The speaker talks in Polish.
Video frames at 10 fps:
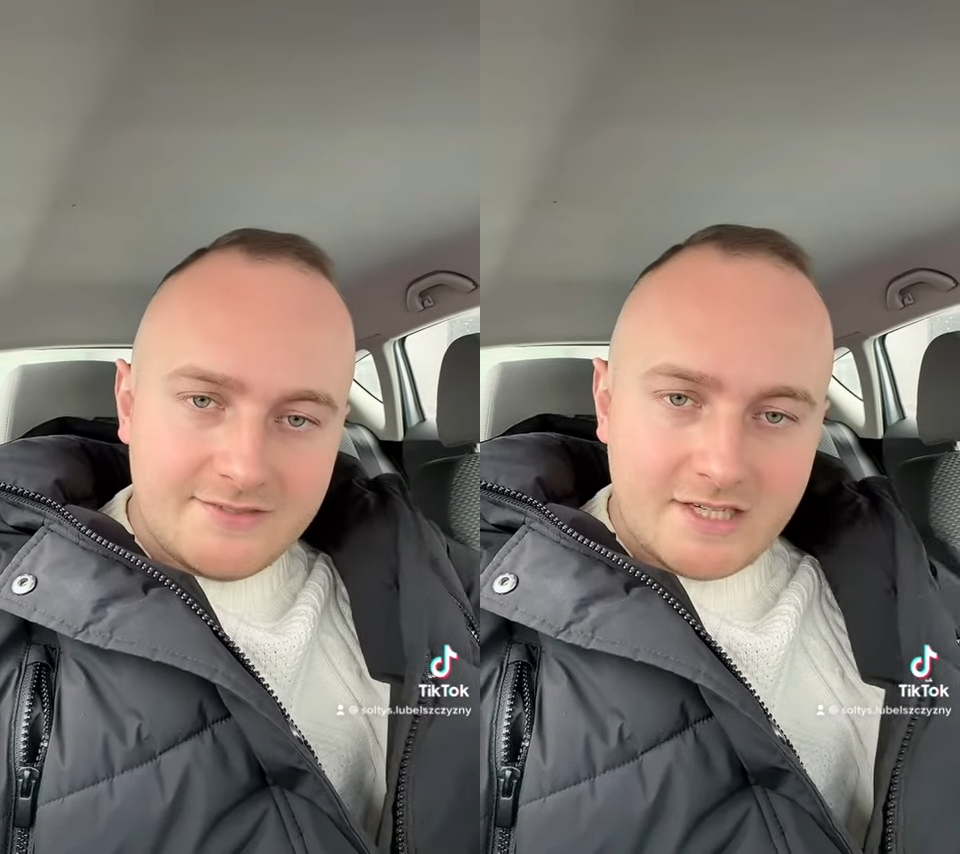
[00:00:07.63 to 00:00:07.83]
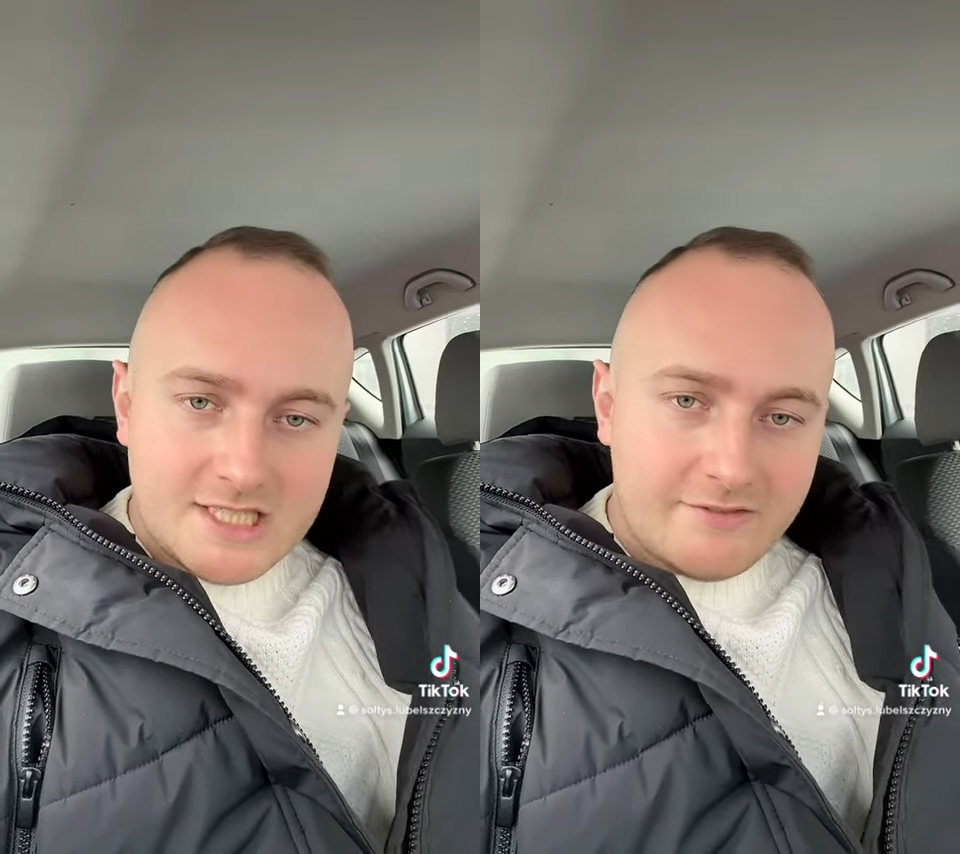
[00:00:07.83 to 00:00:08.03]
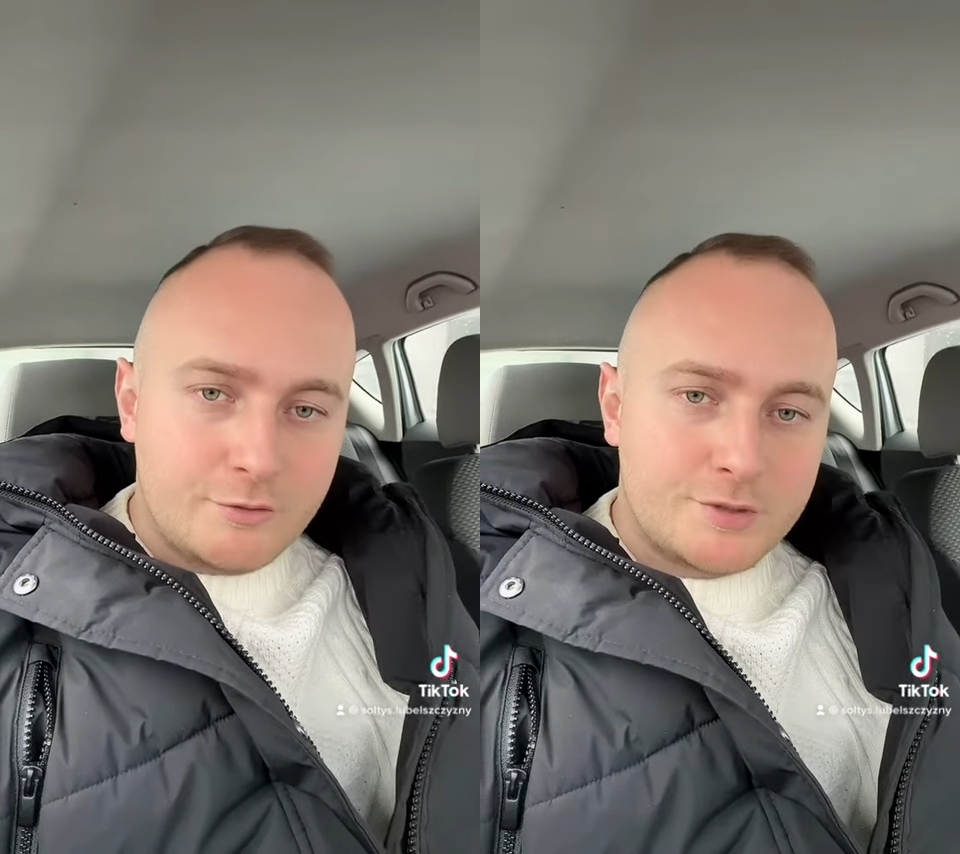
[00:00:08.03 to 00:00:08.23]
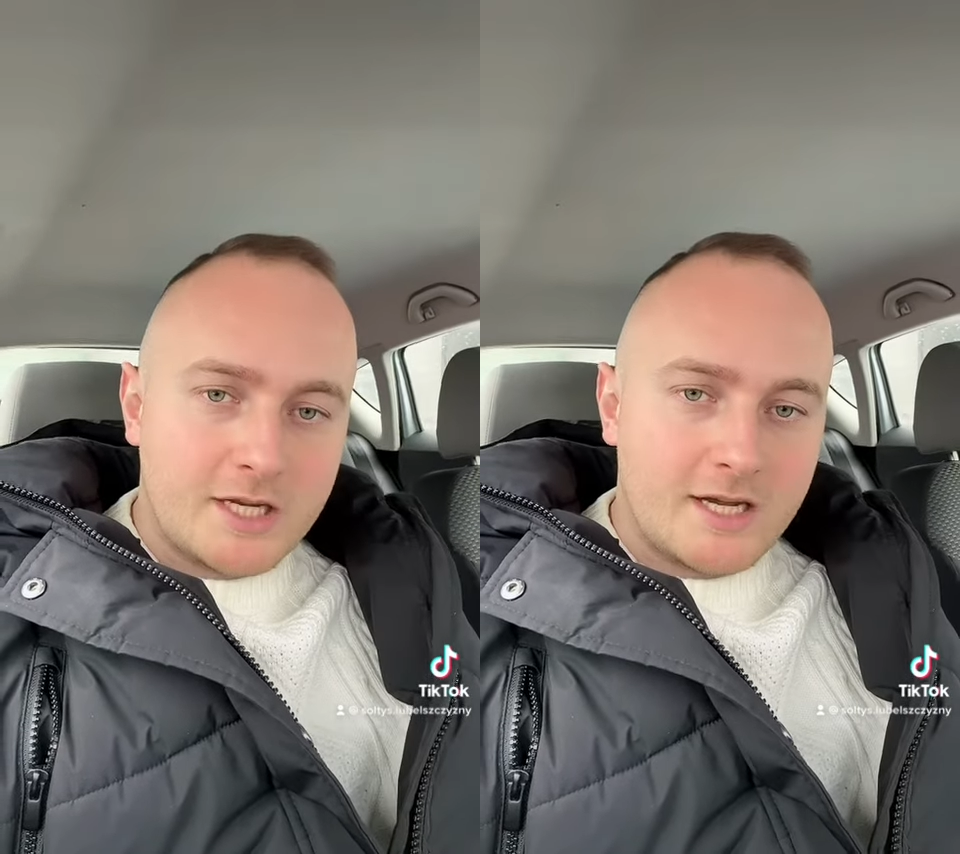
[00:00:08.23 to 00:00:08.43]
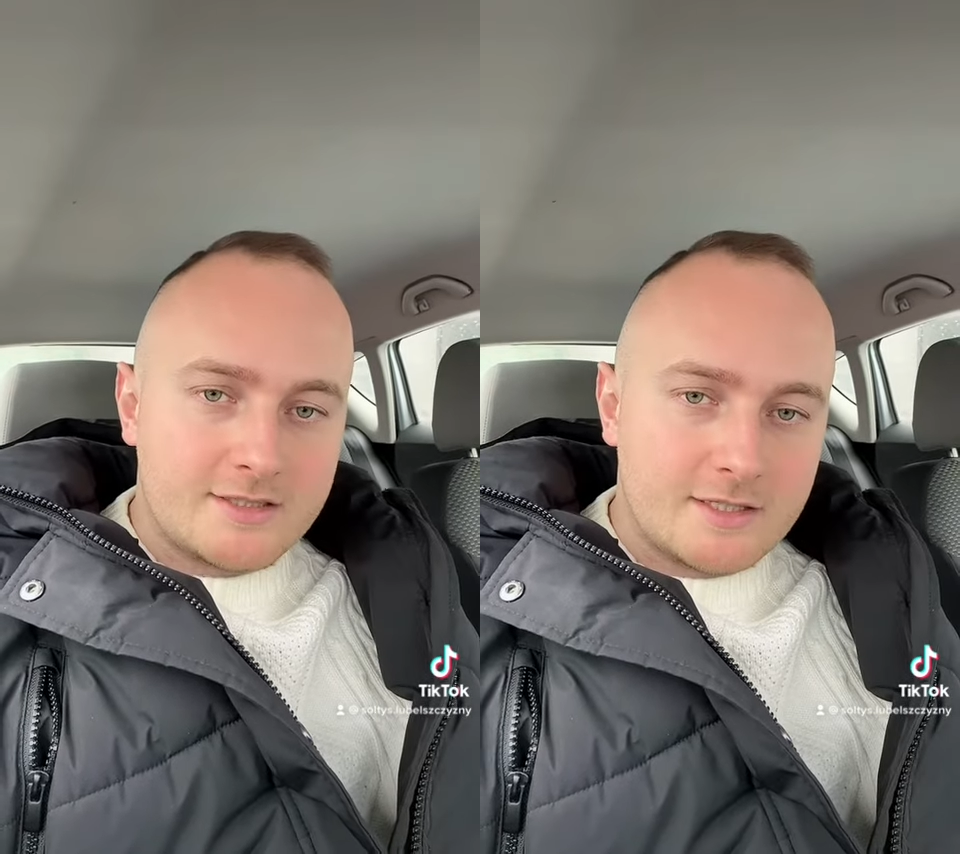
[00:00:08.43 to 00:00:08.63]
Warszawy
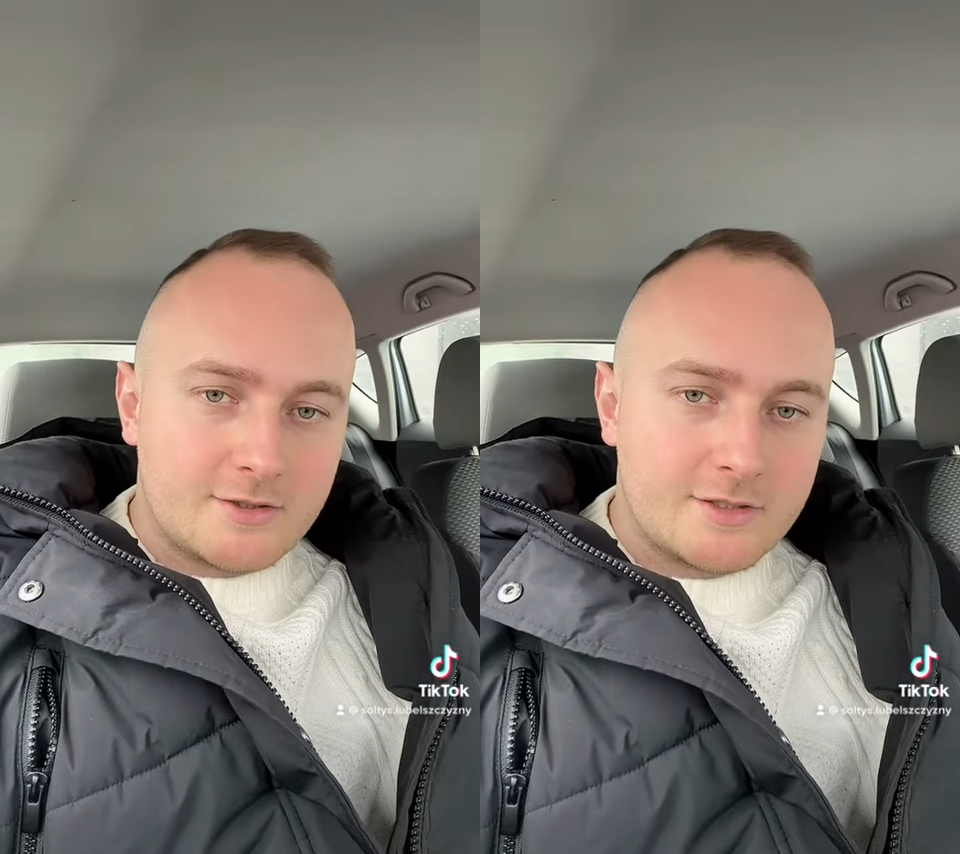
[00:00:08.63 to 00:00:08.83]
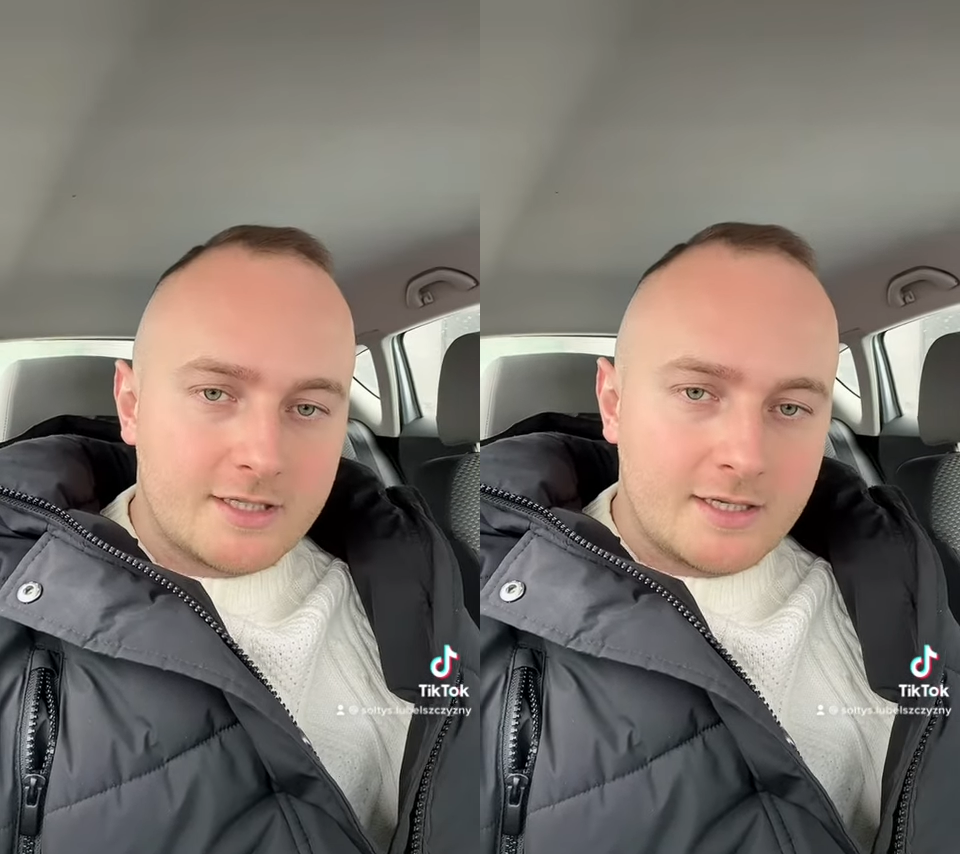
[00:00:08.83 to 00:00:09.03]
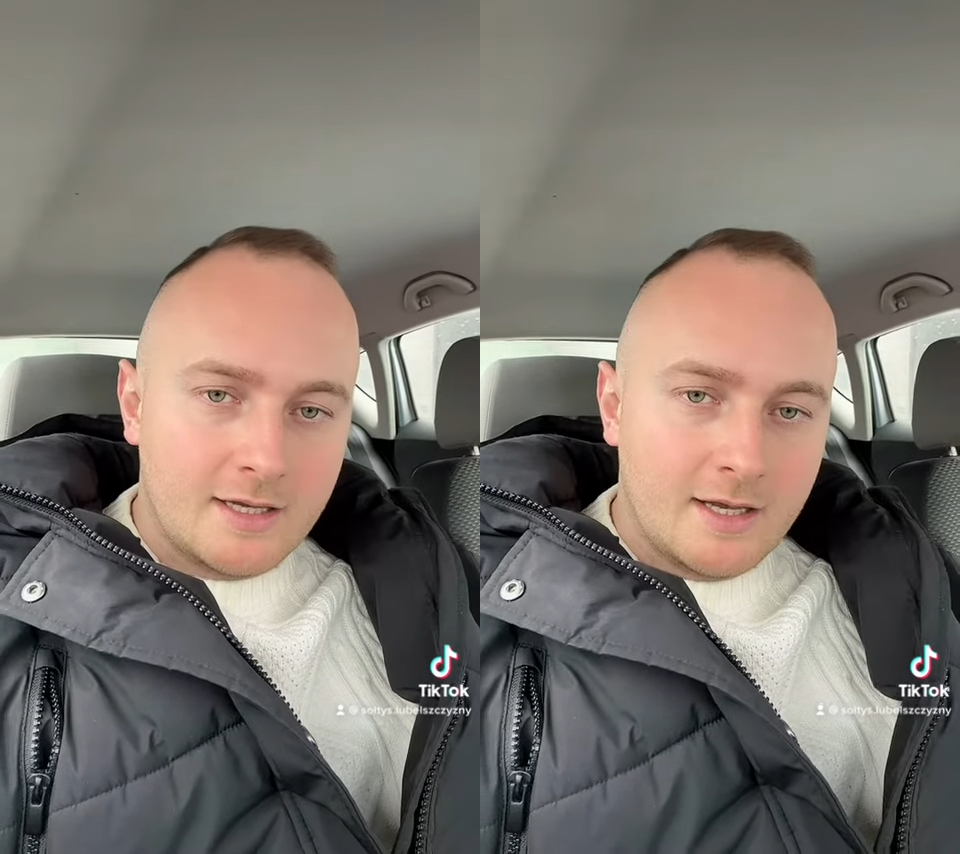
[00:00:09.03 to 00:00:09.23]
przejechać na drugi